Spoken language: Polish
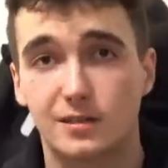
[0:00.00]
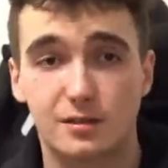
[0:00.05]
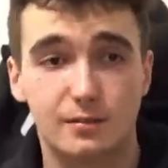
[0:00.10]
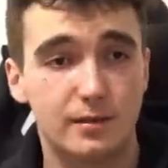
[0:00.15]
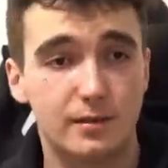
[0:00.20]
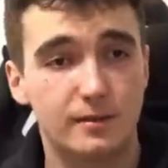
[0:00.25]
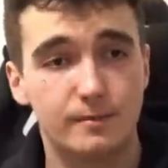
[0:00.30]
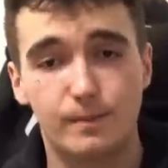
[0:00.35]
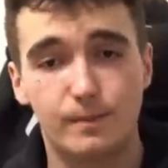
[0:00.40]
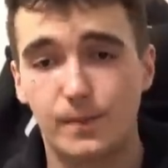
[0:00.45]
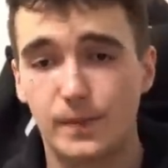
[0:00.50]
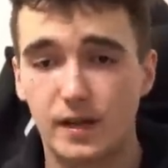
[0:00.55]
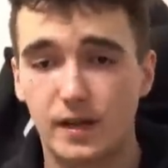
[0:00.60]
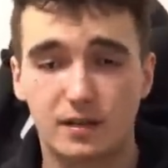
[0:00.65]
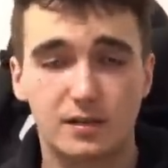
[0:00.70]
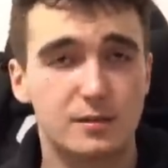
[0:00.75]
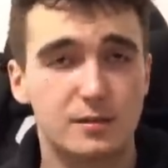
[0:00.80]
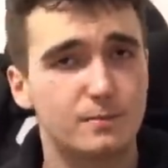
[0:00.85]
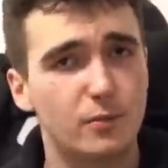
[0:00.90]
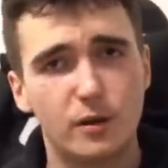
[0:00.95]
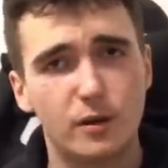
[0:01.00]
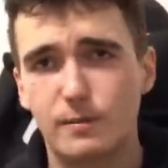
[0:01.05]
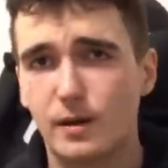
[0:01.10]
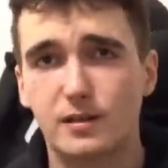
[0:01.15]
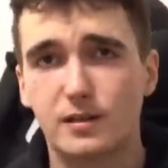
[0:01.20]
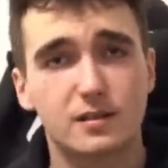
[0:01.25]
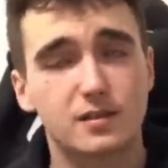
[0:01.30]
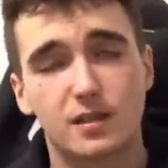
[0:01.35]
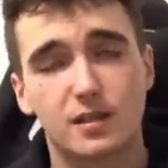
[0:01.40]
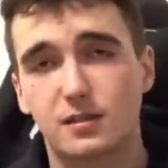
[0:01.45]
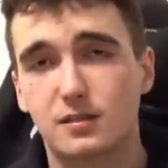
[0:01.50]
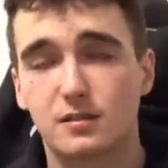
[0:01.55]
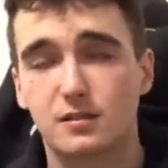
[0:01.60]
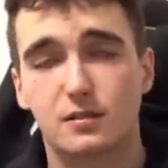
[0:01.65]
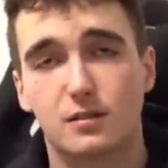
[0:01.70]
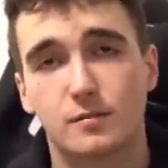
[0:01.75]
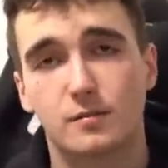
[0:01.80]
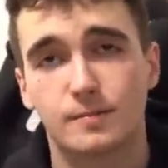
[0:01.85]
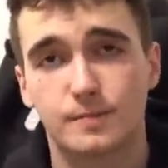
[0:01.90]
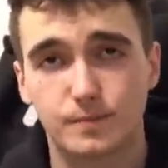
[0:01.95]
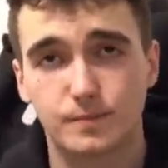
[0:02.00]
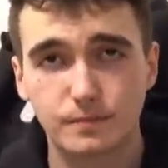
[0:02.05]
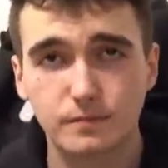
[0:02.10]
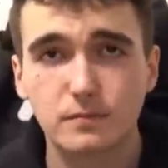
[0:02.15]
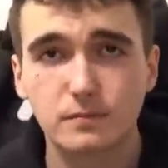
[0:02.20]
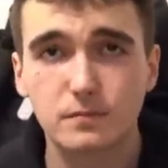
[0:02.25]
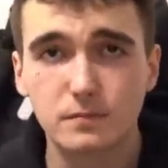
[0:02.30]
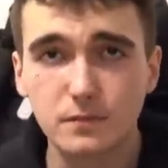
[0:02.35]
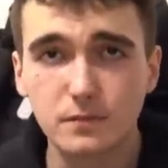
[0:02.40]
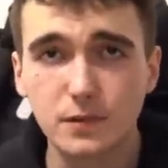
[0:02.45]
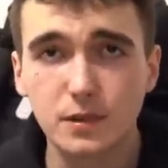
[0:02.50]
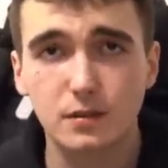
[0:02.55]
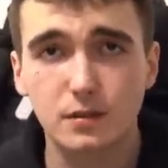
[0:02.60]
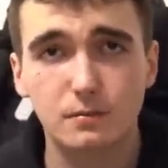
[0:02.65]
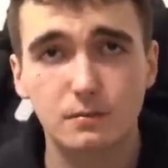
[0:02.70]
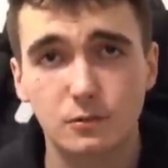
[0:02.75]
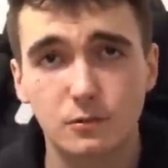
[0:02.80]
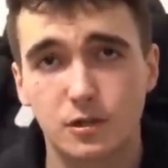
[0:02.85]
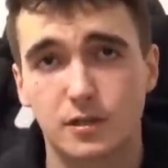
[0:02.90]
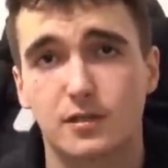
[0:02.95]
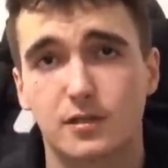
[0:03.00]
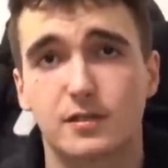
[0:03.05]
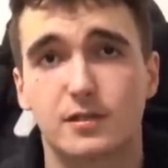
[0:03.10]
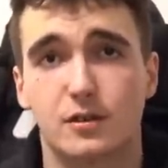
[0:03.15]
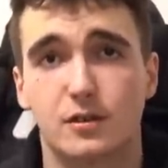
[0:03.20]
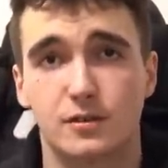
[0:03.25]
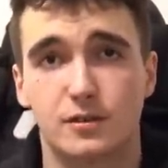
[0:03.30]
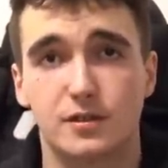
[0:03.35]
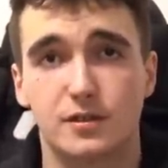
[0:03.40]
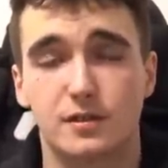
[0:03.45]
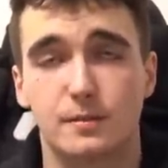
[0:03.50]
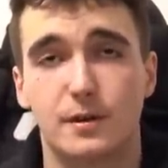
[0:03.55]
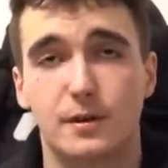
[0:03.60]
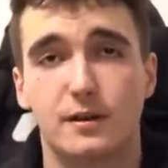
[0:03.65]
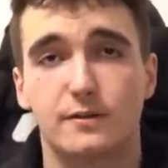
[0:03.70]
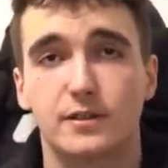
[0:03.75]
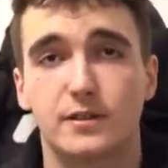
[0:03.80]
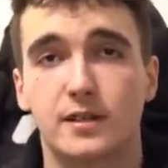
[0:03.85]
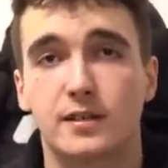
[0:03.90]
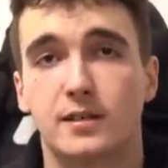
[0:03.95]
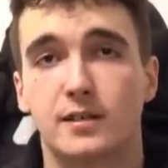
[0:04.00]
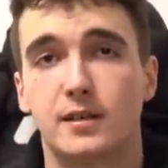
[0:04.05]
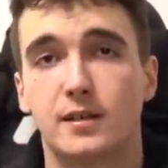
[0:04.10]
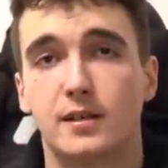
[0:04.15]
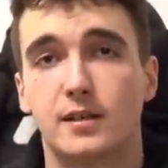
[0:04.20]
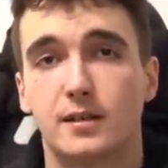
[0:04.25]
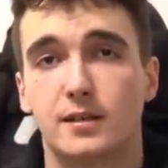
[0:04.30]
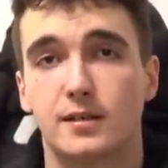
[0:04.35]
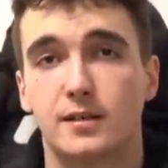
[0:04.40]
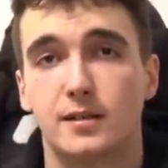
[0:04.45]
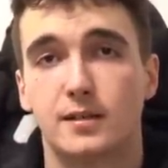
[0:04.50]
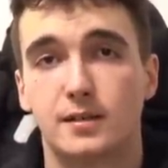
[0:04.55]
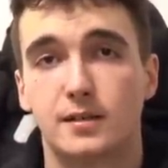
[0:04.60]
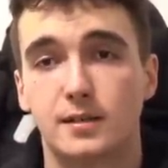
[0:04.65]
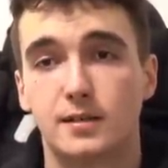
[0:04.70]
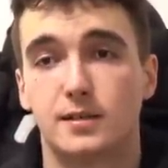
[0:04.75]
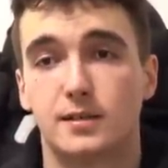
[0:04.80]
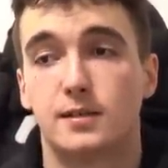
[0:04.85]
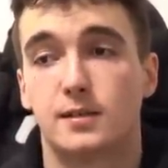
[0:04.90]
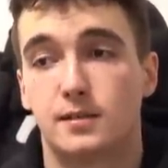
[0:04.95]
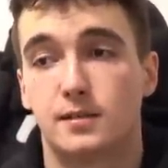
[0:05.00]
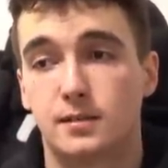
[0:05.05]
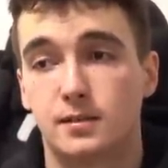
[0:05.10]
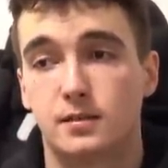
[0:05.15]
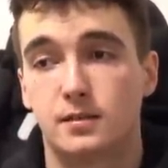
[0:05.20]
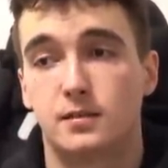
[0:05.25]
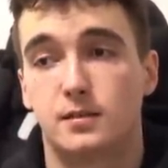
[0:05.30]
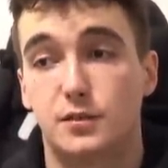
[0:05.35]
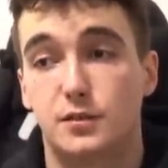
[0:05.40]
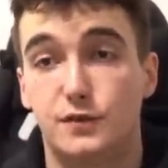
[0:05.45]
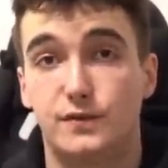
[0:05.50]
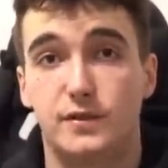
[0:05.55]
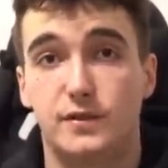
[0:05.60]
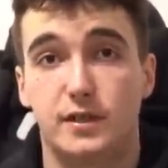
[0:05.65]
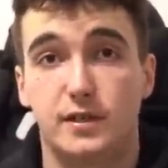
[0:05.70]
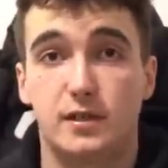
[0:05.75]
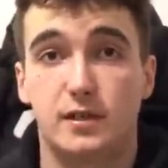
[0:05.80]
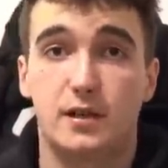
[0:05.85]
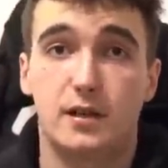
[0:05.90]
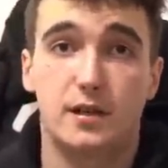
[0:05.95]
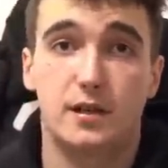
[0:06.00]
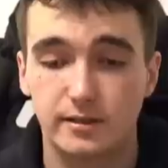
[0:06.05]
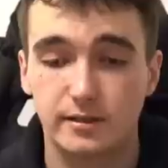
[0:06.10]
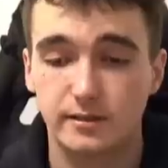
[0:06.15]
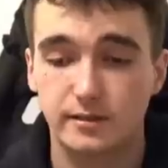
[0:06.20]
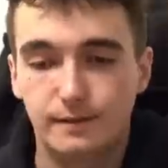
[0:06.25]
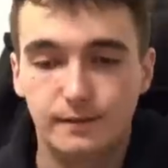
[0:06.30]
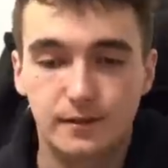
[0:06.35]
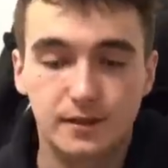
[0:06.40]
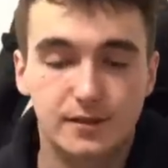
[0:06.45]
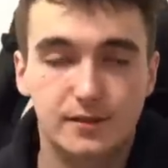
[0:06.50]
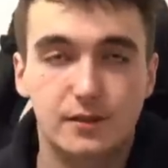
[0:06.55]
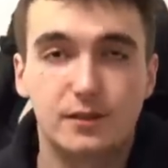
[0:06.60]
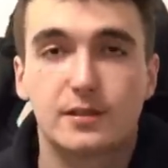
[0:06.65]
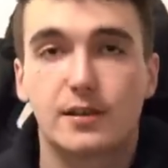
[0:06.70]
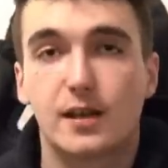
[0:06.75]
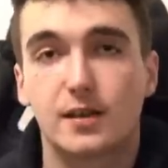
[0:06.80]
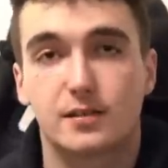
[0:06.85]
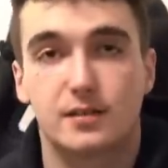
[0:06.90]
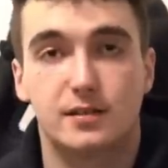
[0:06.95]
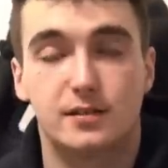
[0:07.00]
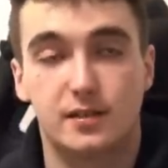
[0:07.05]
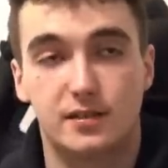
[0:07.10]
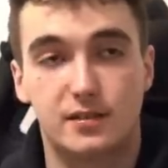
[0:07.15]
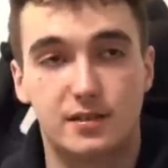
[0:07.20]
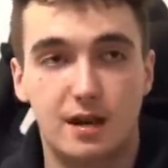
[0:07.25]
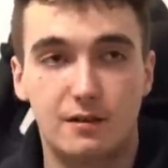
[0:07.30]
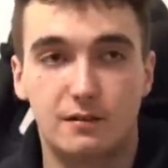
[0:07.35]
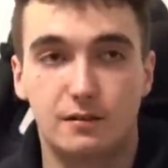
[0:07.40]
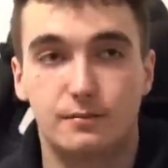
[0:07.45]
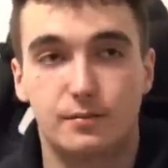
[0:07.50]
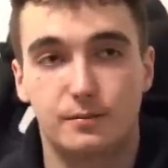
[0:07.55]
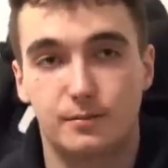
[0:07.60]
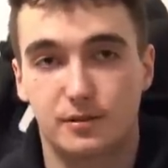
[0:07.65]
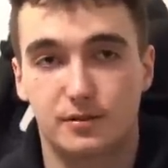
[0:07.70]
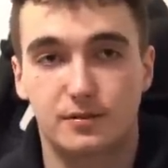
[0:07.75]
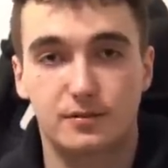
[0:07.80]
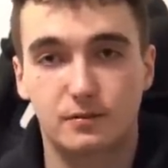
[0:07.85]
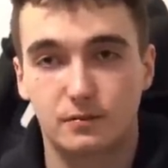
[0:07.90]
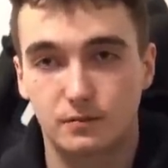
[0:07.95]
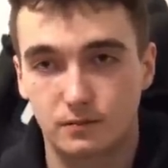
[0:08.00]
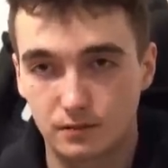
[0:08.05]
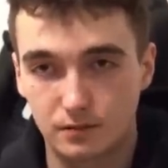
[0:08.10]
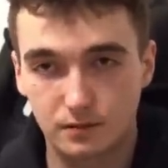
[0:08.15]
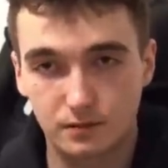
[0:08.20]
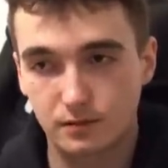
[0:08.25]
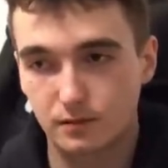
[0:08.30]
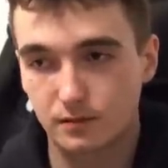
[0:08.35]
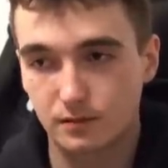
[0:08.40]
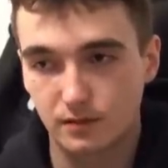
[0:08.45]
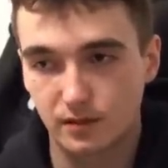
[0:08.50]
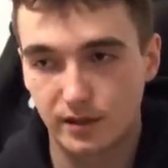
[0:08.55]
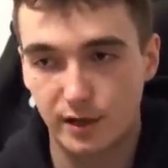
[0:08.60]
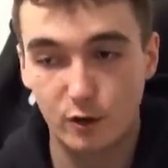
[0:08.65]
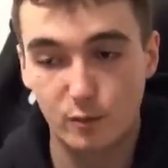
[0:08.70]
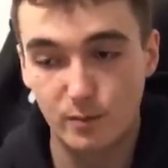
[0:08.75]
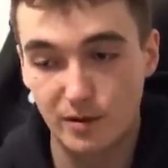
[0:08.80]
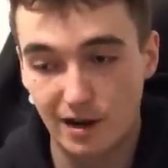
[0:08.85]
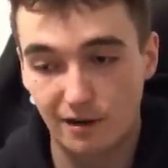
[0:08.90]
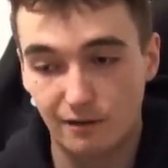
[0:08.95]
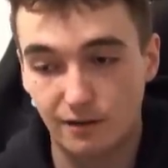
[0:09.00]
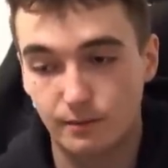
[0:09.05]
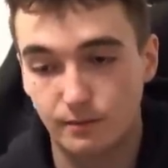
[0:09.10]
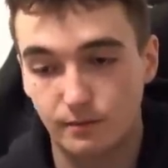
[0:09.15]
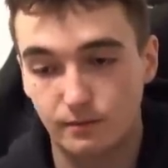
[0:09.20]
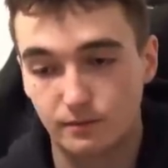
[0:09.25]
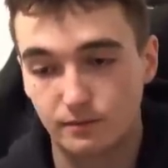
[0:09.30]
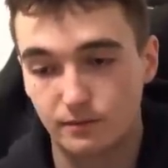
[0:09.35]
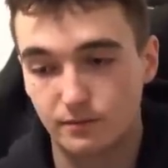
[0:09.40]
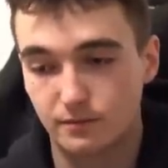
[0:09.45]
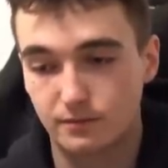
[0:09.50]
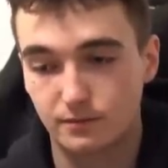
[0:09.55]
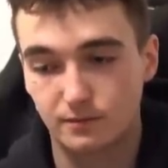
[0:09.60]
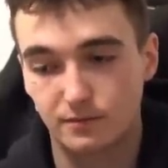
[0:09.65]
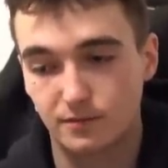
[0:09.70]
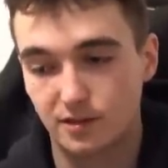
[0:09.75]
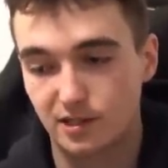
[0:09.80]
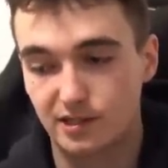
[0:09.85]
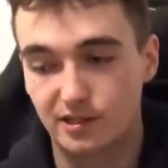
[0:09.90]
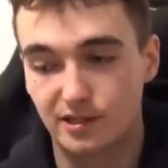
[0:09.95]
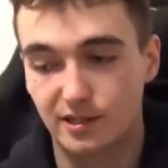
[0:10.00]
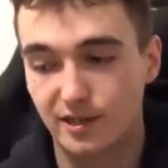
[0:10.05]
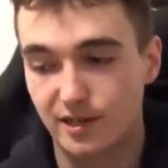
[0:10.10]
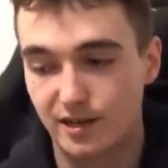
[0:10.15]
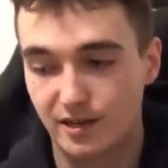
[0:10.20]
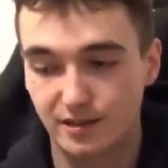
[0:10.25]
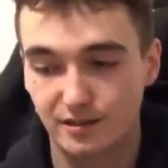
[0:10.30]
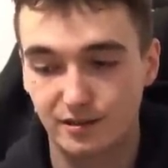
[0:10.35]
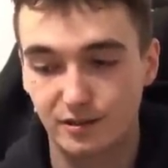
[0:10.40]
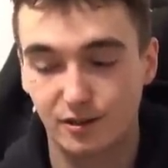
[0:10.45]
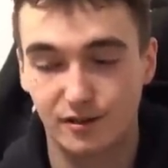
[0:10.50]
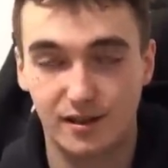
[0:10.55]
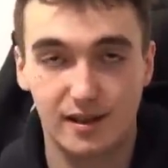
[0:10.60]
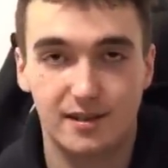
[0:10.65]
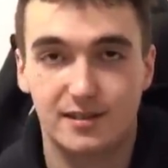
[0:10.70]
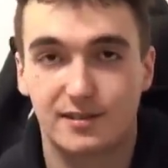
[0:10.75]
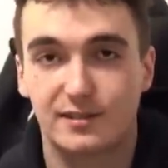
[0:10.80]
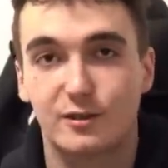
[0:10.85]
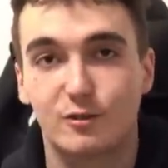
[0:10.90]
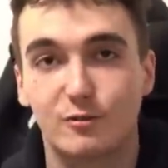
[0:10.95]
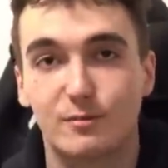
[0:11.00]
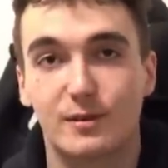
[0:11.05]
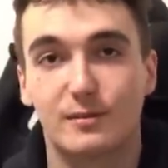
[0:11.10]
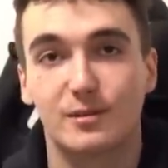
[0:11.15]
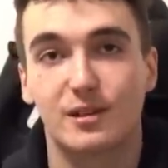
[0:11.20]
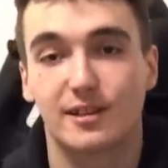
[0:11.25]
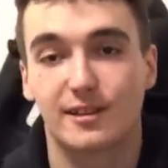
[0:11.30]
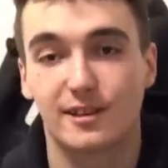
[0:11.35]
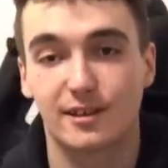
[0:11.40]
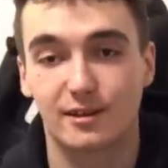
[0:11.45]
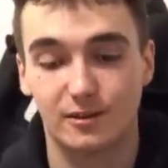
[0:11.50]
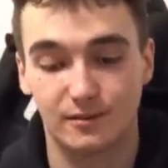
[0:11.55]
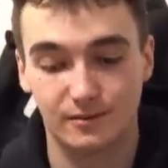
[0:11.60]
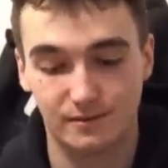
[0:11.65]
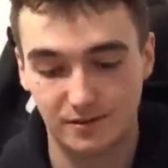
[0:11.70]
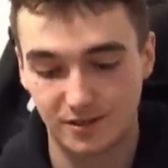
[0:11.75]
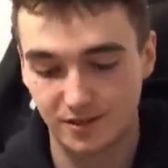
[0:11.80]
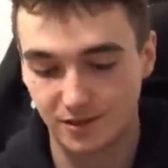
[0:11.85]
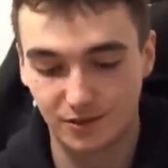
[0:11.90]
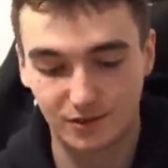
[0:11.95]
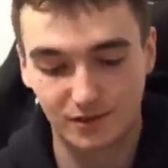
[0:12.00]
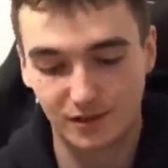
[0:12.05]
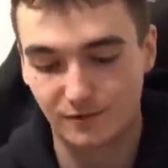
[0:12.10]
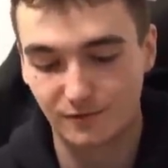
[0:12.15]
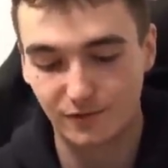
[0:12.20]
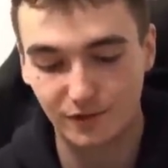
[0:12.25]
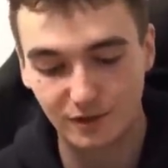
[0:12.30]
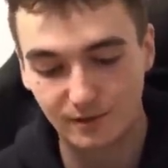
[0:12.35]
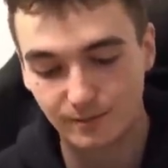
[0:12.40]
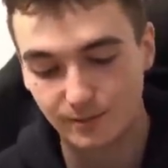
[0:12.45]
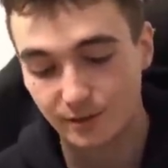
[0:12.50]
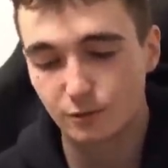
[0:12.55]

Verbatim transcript: sobie jakichś pojebanych rzeczy, to możecie skończyć naprawdę dziwnie. Więc to nie tak, że nie chciałem, po prostu nie umiałem i do teraz nie umiem, dlatego stąd ten film.